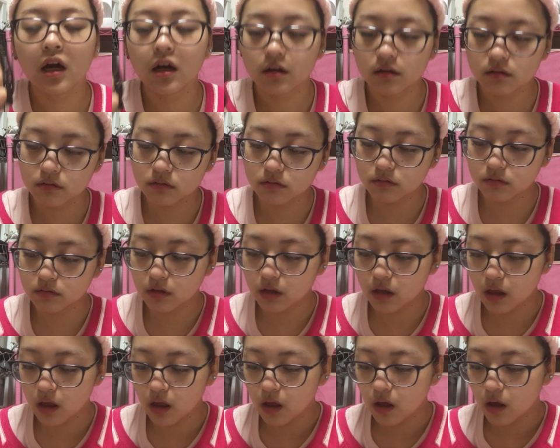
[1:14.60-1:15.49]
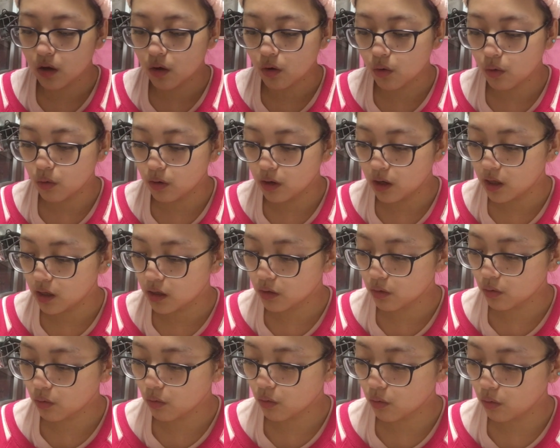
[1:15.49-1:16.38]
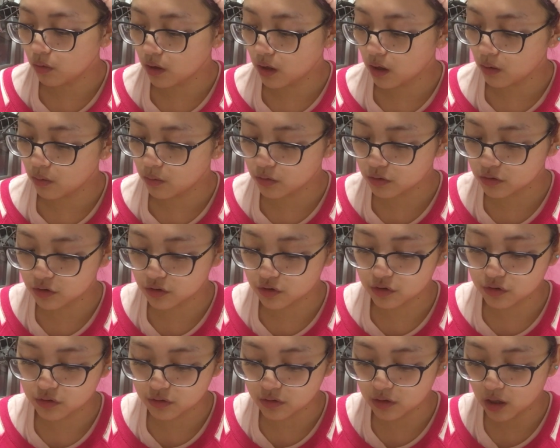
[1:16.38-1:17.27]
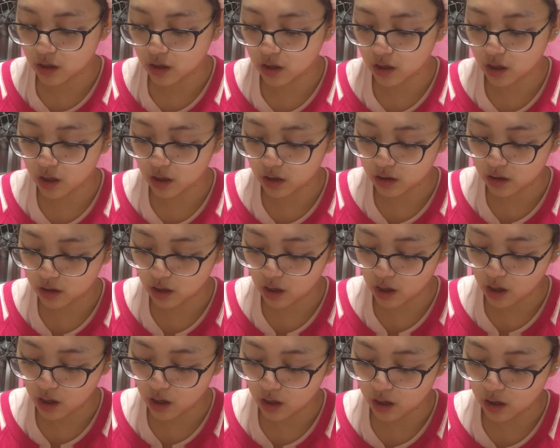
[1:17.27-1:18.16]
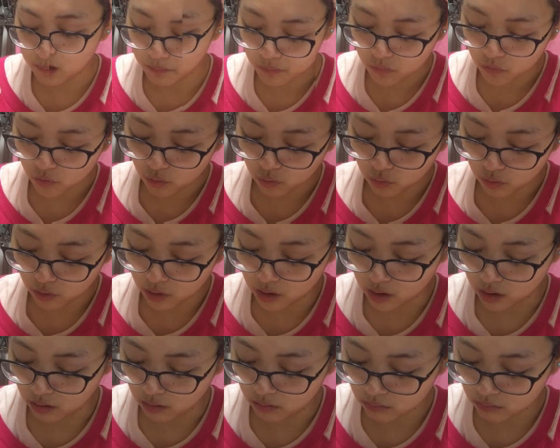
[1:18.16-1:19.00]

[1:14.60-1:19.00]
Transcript: あこれとこれをつなげて、ほい、